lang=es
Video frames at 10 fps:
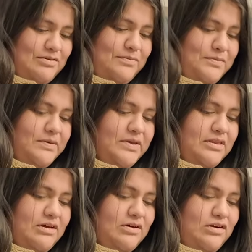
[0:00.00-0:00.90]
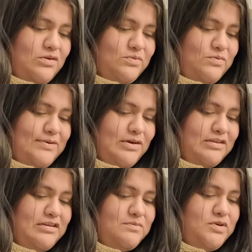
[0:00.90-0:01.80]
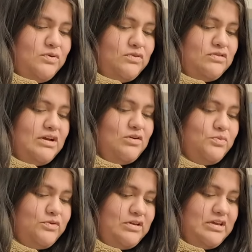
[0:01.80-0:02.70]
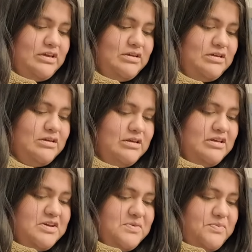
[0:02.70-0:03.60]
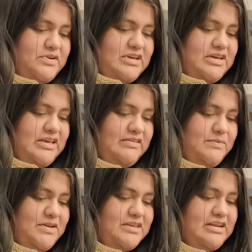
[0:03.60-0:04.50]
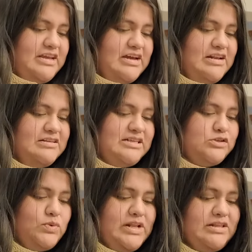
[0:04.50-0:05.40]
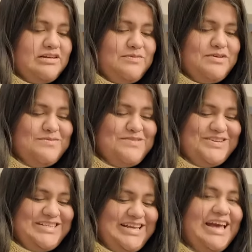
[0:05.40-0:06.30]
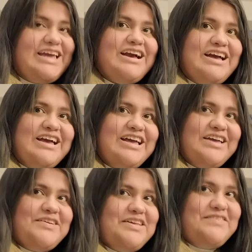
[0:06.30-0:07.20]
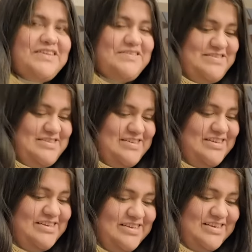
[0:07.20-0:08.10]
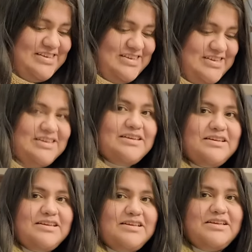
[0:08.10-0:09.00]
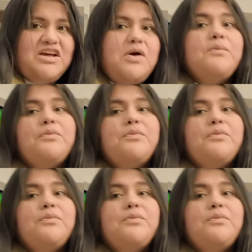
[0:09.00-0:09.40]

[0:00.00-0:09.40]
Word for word: Qué bueno. Ahora voy a tener miedo de usarlo porque. ¿Por qué? Porque este material se suelta y me da Ah, que sí. Se caiga. O sea, el mío también que está acá se va a caer, ¿tú crees?